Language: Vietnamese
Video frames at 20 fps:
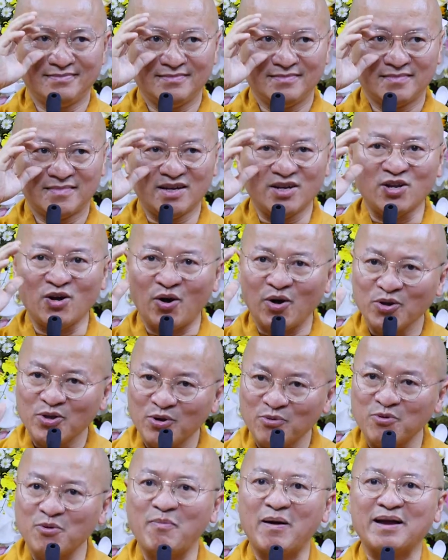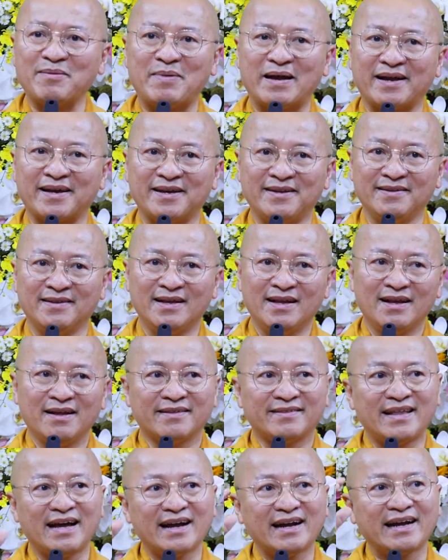Cái nội dung của bài bài kinh
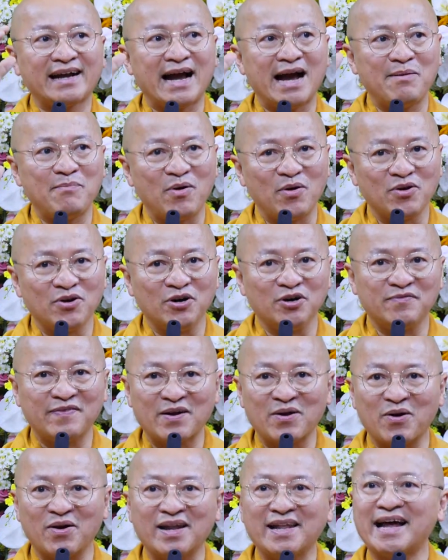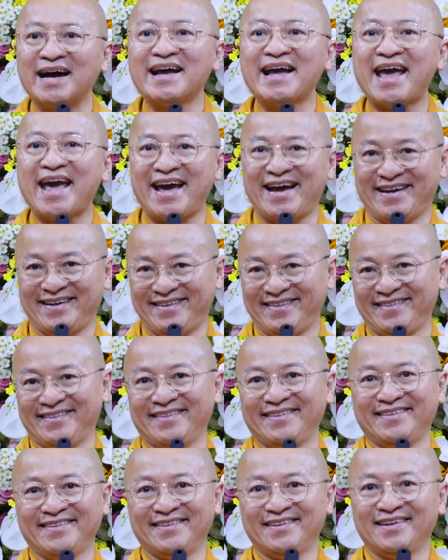tất cả mọi người phải ngồi lắng nghe.
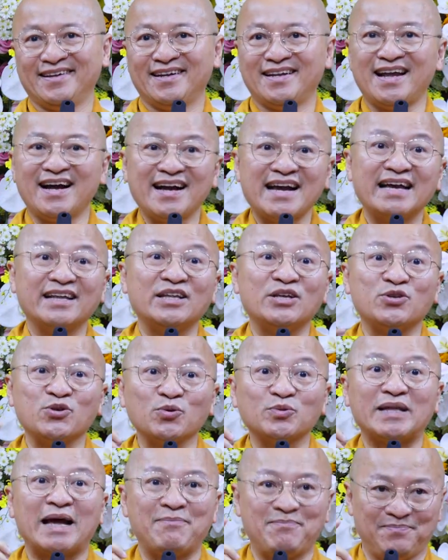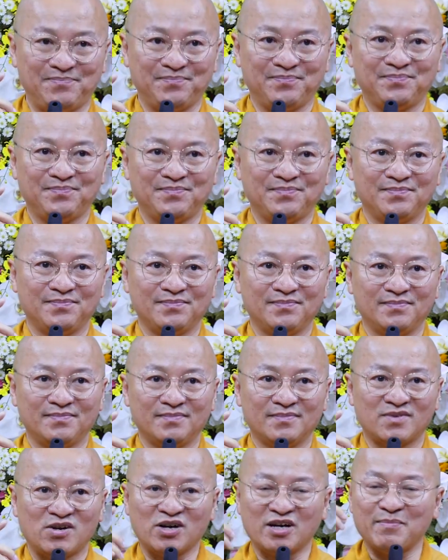Lắng nghe thì chú tâm.
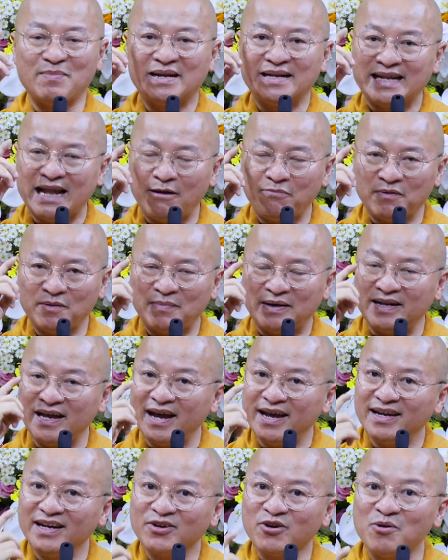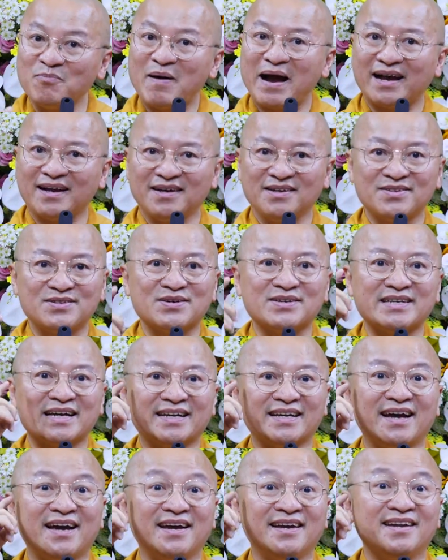Còn cái mình đọc là mình để ý đến con mắt, chưa chắc
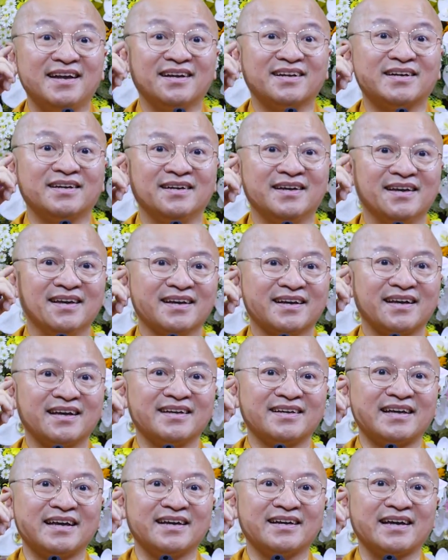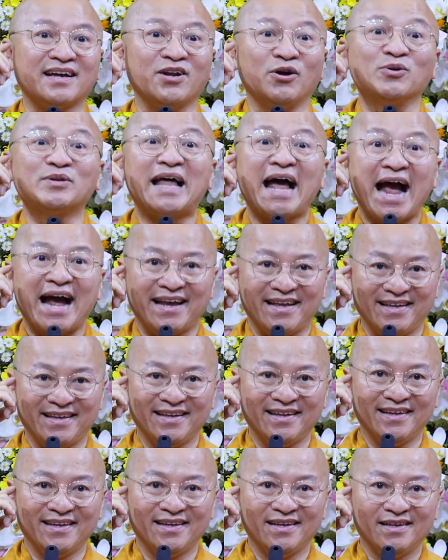để ý đến cái, cái, cái, cái lỗ tai,
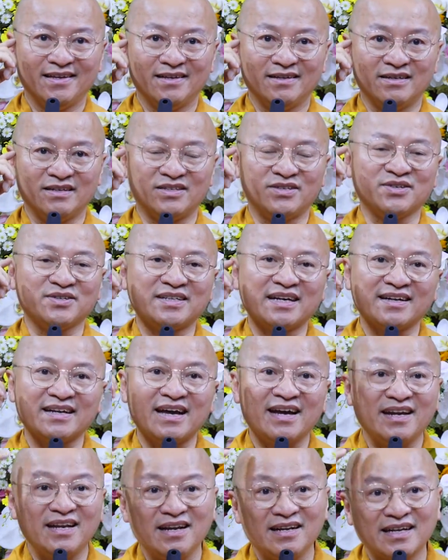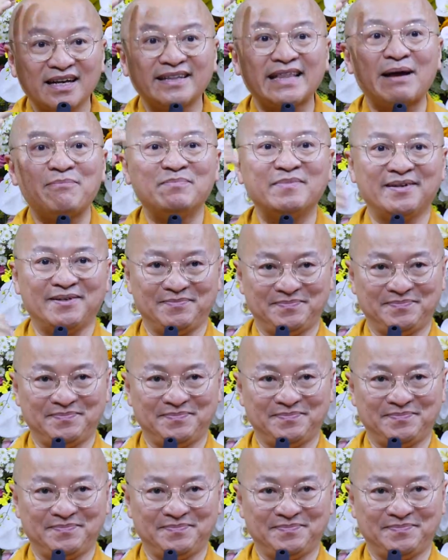rồi chưa chắc để ý đến cái tâm nữa.